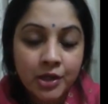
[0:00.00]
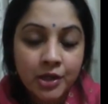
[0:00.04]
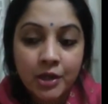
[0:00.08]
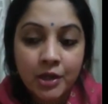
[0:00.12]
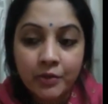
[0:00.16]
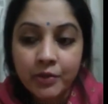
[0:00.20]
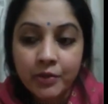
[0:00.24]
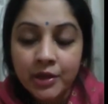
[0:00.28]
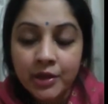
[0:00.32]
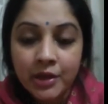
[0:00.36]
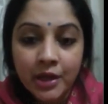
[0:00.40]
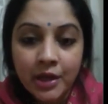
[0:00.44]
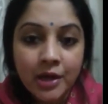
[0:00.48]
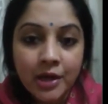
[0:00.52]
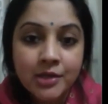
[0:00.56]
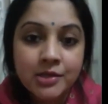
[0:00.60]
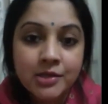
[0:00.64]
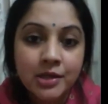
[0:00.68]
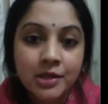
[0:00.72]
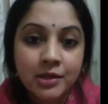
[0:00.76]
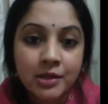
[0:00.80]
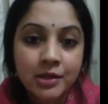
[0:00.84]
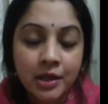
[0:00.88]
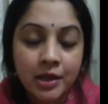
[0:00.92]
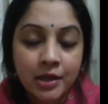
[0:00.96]
இதில் வந்து யார்
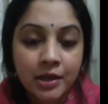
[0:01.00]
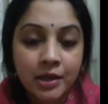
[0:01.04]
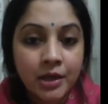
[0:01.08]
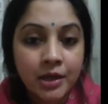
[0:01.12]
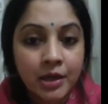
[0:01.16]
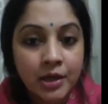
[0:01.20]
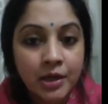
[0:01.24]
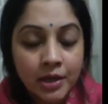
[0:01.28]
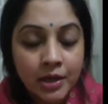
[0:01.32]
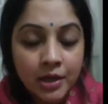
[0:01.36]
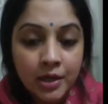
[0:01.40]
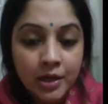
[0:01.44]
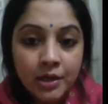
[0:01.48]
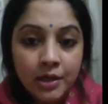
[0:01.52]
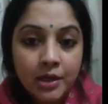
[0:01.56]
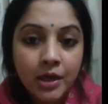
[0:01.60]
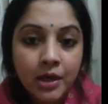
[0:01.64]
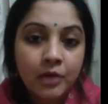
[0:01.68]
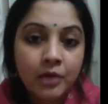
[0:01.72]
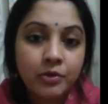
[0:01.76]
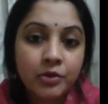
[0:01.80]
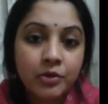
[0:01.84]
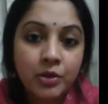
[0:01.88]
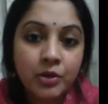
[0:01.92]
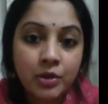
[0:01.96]
சத்தான
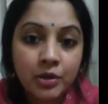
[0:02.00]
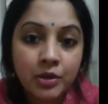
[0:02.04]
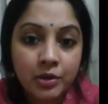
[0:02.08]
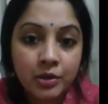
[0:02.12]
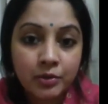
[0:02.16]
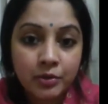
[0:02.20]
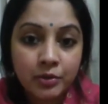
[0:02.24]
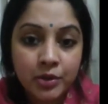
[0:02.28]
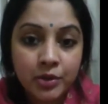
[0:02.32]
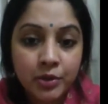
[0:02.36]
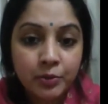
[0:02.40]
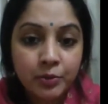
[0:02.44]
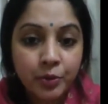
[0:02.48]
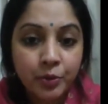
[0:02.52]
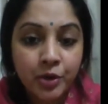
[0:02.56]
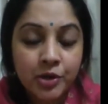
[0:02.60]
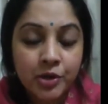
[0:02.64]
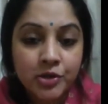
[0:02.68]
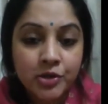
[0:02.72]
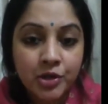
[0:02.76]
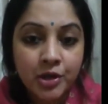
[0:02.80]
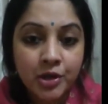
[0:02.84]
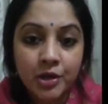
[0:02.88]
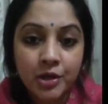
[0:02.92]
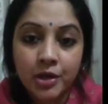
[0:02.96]
யார் வந்து வந்து
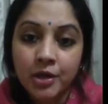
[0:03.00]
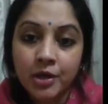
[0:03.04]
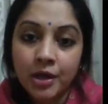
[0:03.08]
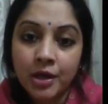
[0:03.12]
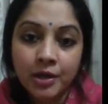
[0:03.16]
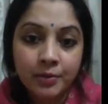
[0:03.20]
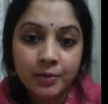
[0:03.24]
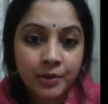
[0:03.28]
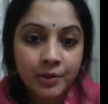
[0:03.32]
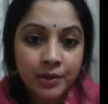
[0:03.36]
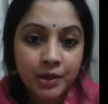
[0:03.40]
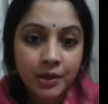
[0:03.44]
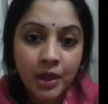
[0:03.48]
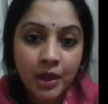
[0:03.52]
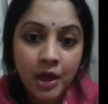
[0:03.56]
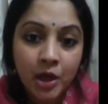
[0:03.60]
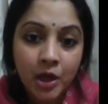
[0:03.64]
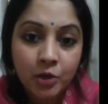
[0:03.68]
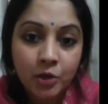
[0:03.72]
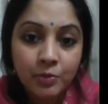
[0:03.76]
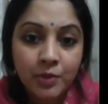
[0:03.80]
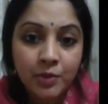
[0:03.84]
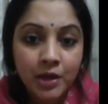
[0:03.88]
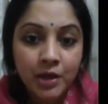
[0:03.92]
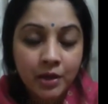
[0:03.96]
பொழைச்சான்னு அதை பற்றி
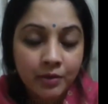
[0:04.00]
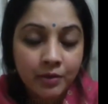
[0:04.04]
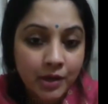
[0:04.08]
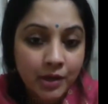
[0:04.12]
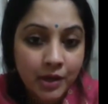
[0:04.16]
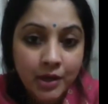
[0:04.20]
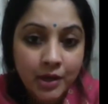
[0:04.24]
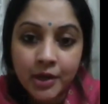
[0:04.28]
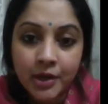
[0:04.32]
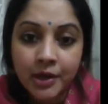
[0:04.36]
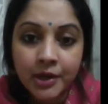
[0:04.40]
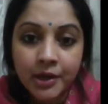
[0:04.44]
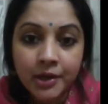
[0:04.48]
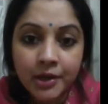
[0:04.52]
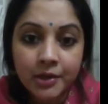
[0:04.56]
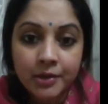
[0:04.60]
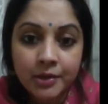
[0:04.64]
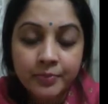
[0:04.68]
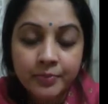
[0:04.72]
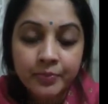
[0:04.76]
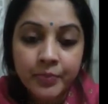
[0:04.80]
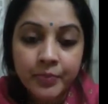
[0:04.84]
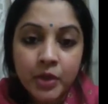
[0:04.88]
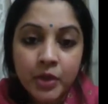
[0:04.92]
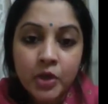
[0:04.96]
யாருக்குமே கவலைலாம் கிடையாது
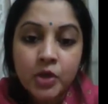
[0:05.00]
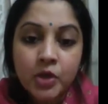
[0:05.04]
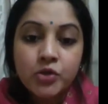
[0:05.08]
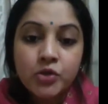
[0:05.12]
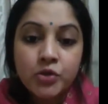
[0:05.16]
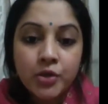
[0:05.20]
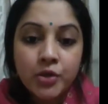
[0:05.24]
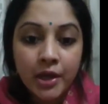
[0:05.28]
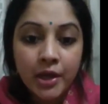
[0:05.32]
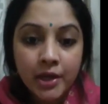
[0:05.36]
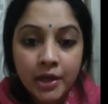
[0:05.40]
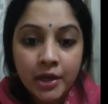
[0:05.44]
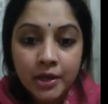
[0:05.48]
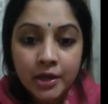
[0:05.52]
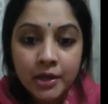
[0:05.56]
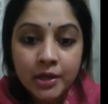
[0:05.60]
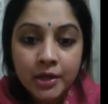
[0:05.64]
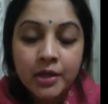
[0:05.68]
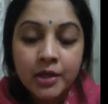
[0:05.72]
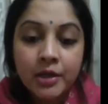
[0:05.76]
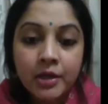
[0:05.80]
ஸோ எனக்கு